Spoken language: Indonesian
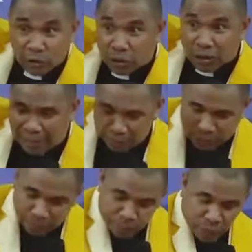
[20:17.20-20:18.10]

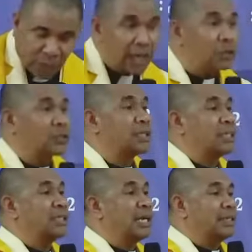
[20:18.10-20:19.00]
surgawi harus
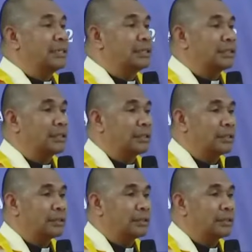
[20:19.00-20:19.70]
terjadi di sini.